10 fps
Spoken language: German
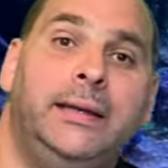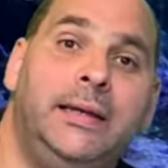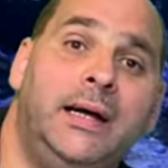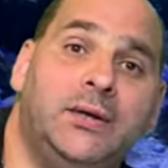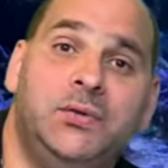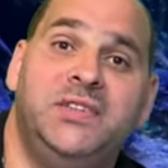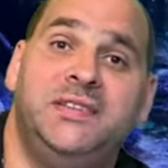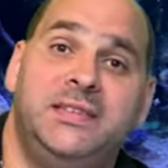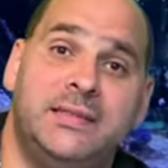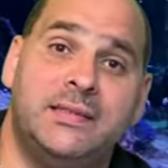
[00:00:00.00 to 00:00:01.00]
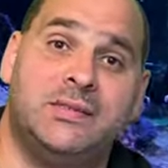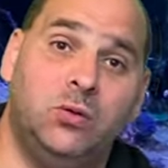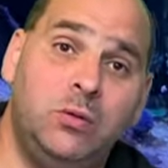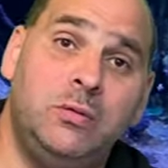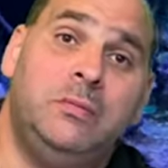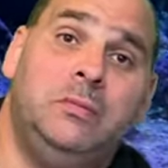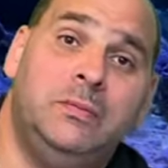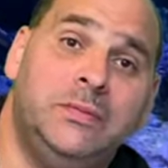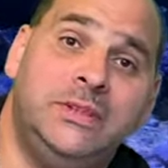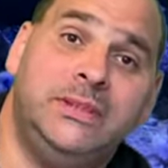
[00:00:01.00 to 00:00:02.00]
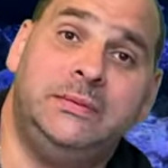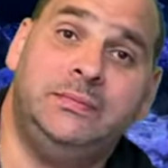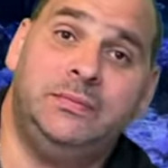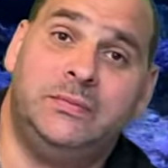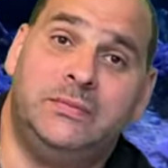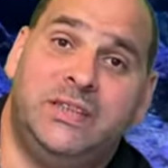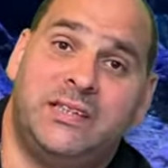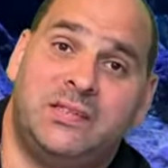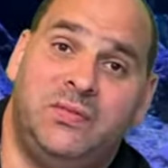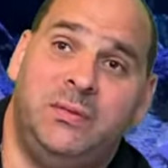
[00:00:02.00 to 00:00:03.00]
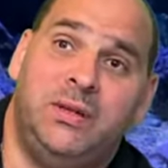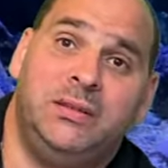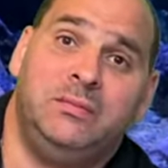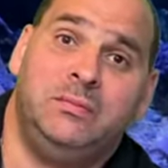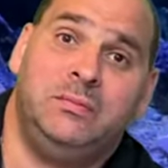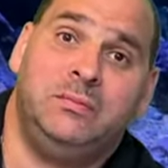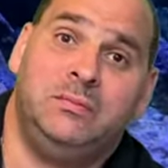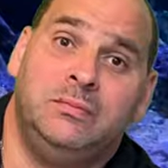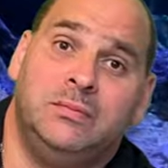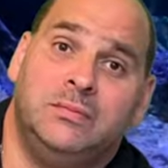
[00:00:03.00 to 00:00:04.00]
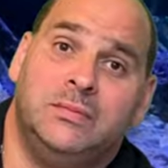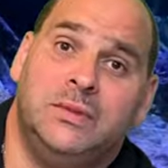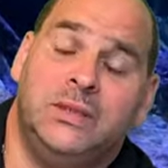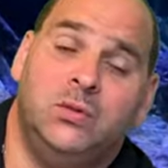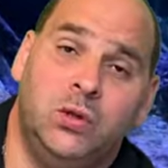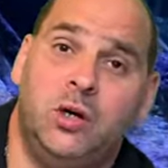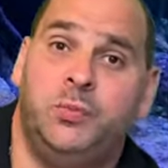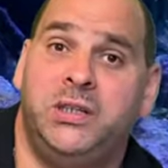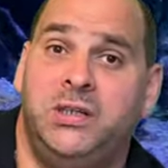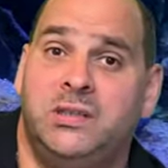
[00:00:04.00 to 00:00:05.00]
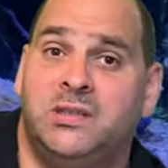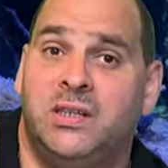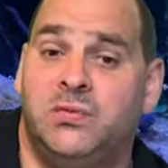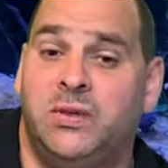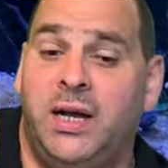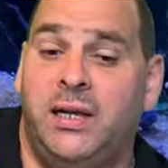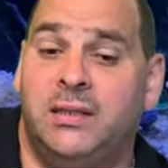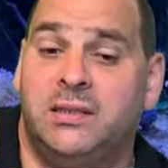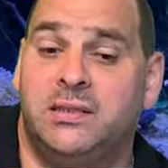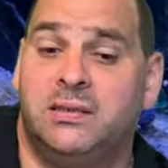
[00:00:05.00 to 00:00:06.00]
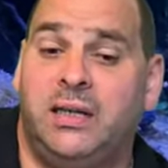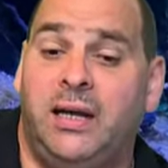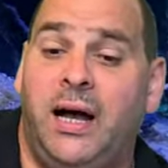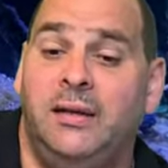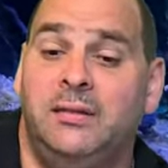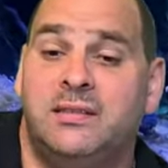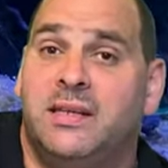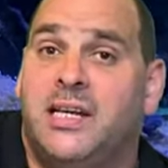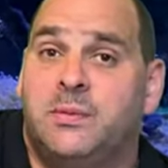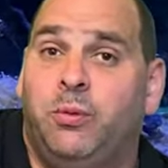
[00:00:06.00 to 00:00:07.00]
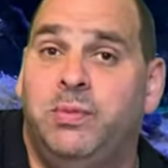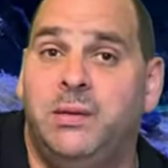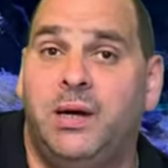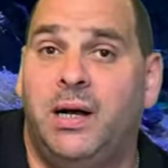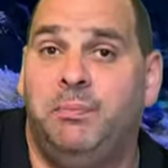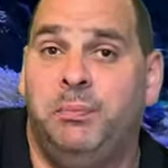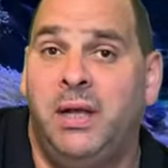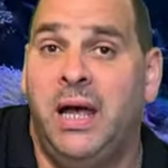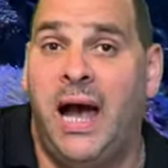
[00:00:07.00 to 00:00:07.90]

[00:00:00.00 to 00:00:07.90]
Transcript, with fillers: Ja, grundsätzlich ist es so, ähm, dass wenn man in Urlaub geht, dass wir eigentlich alle das gleiche Problem haben.